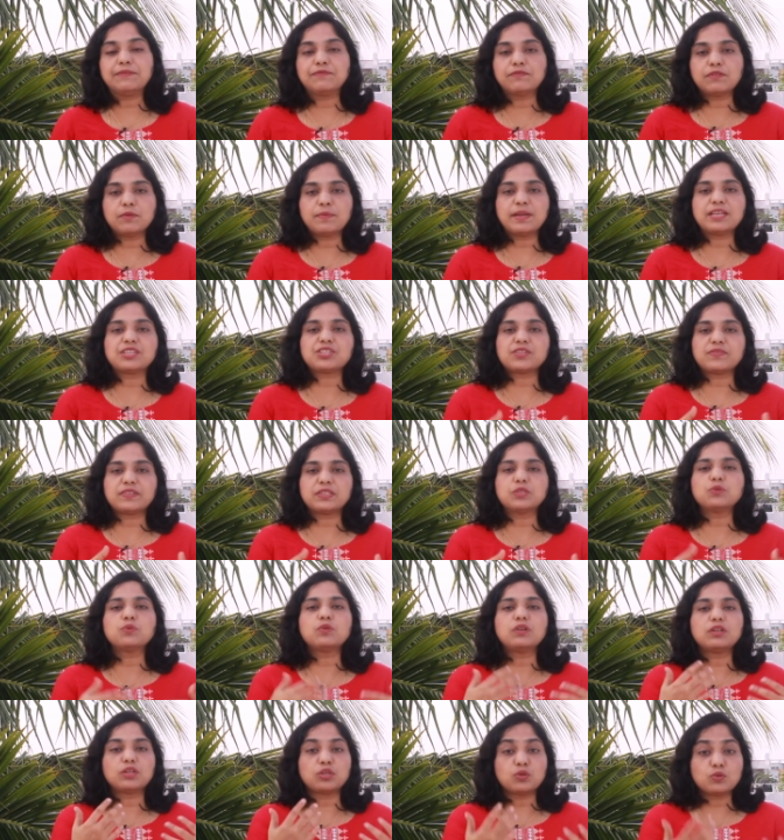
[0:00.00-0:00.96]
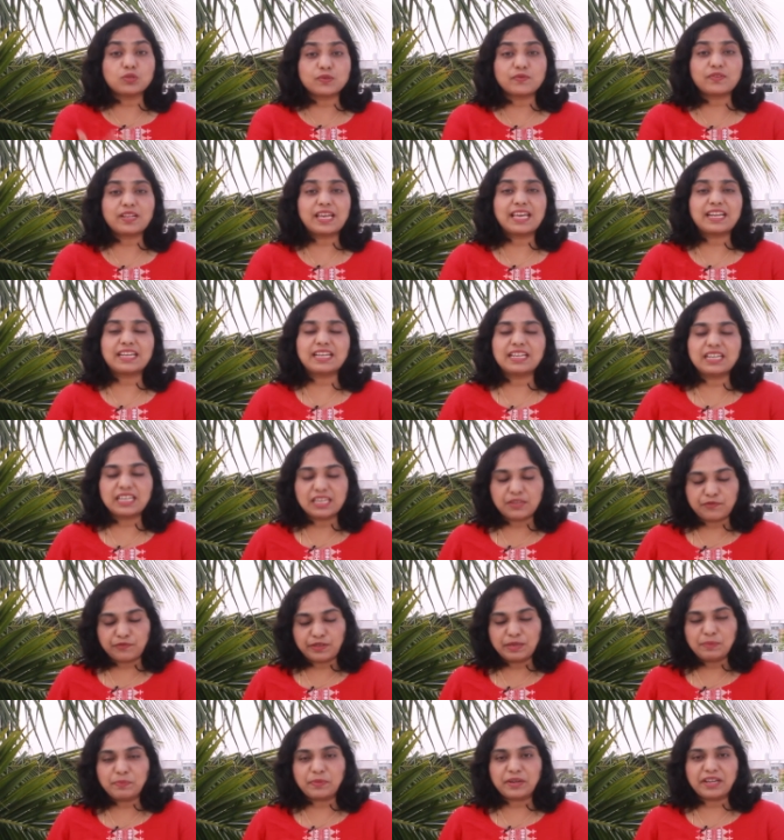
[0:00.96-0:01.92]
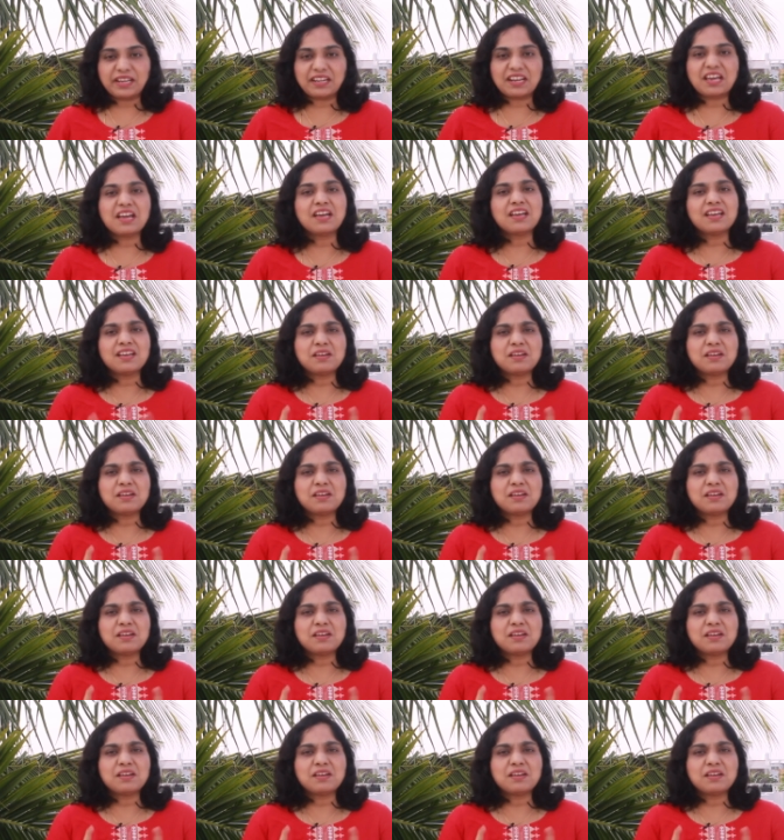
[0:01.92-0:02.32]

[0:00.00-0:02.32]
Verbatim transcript: இன்ஃபர்மேஷன் வந்து உங்களுக்கு யூஸ்ஃபுல்லாக இருக்குது நீங்கள் ஃபீல் பண்ணிங்கன்னா